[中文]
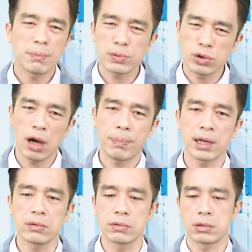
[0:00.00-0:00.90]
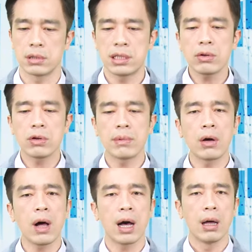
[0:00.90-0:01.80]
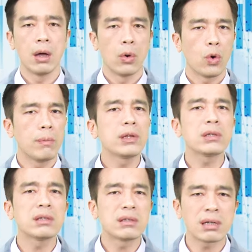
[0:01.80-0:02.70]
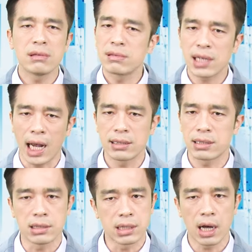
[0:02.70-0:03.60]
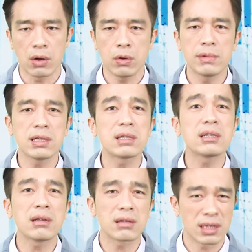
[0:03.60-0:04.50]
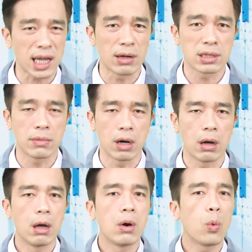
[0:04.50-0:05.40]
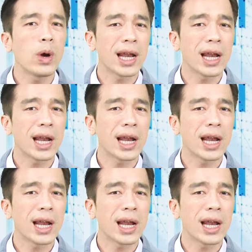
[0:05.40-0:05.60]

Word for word: 不需要编故事，像我们的话，我们都是真材实料，我们是真的找什么未